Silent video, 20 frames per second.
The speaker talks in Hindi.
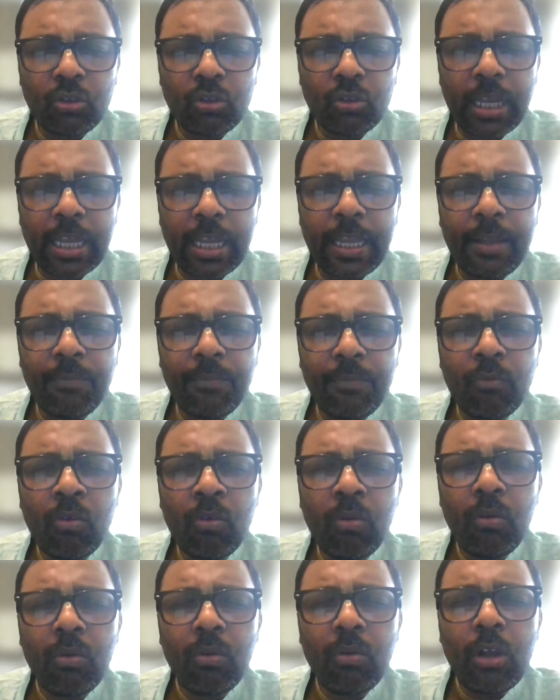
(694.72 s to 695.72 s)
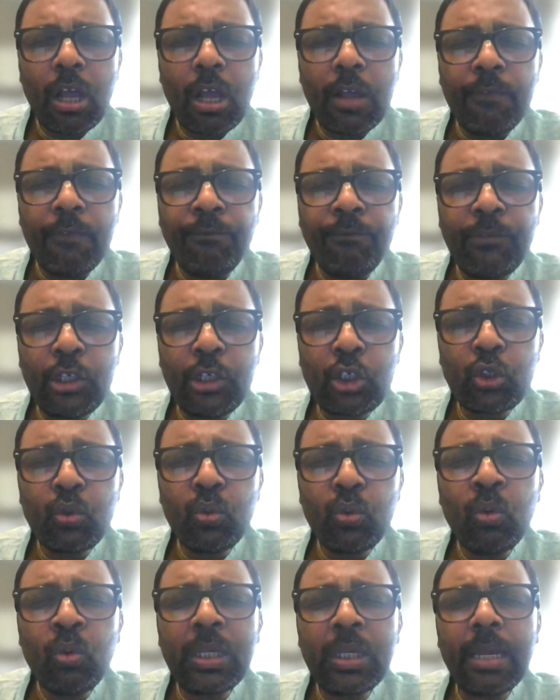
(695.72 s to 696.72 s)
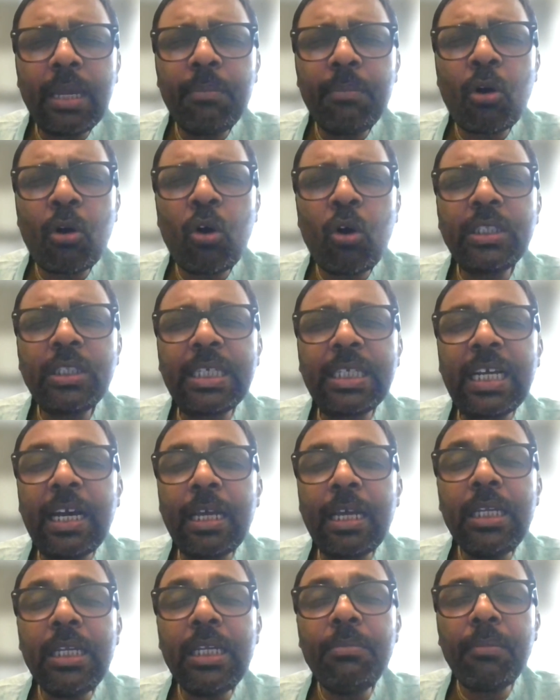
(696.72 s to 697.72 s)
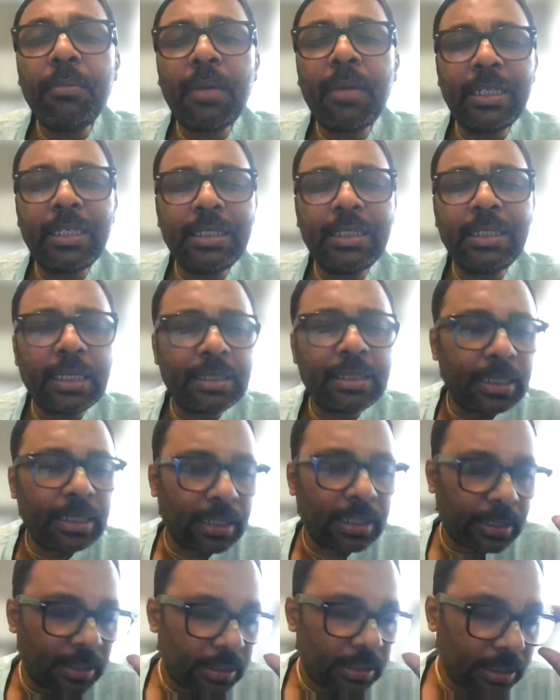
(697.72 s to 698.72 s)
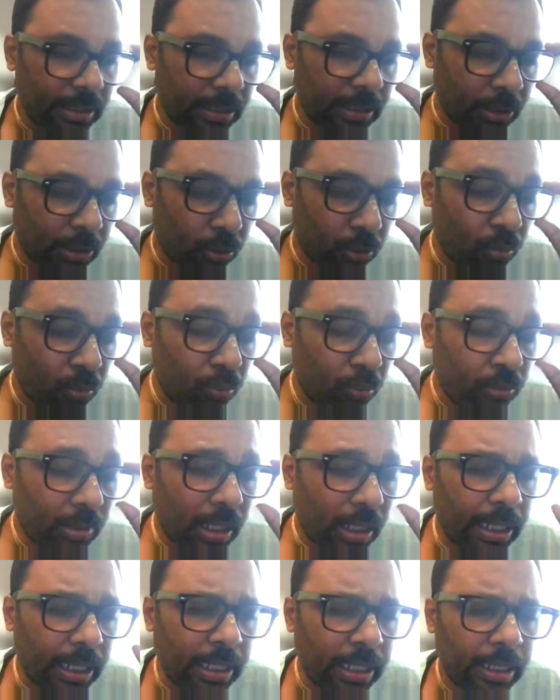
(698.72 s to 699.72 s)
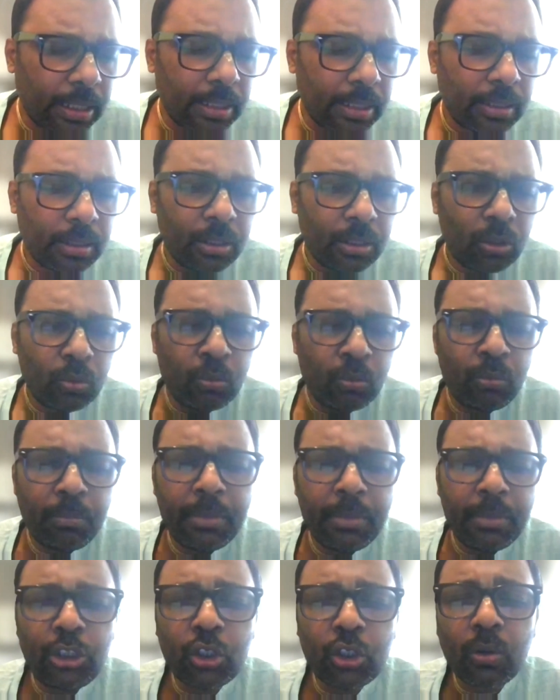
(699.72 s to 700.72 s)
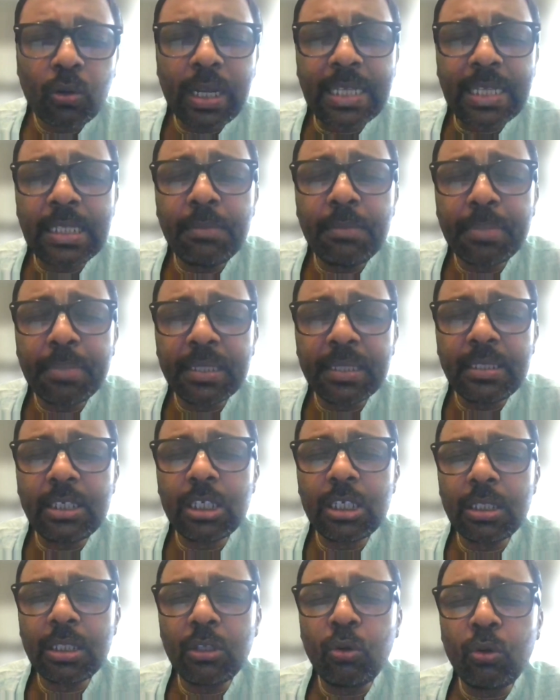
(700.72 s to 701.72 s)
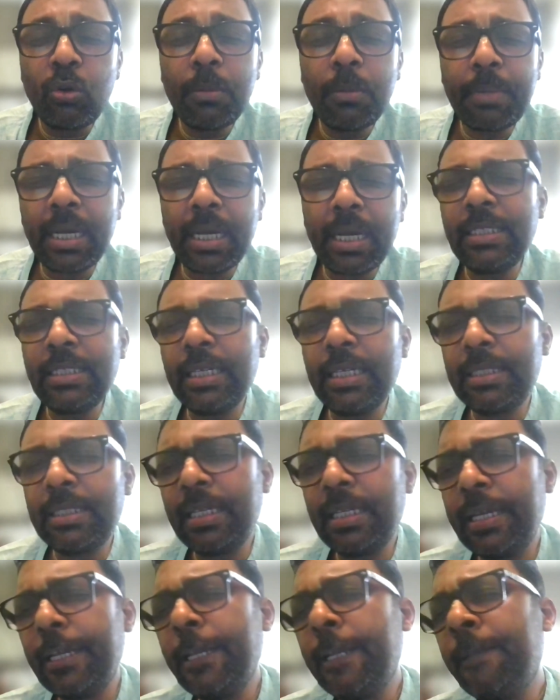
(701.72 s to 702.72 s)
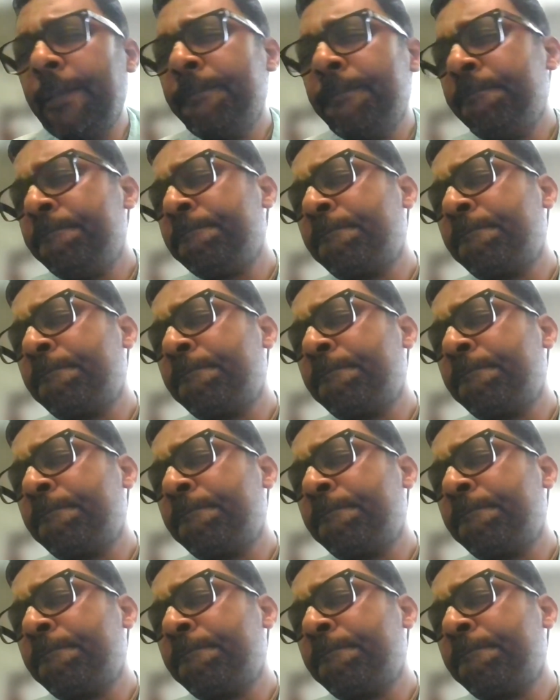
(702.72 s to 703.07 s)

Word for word: जो है वो विष्णु के बहुत करीब माने जाते हैं ठीक है तो उनका उनमें चौरासी प्रतिशत गुण पाया जाता है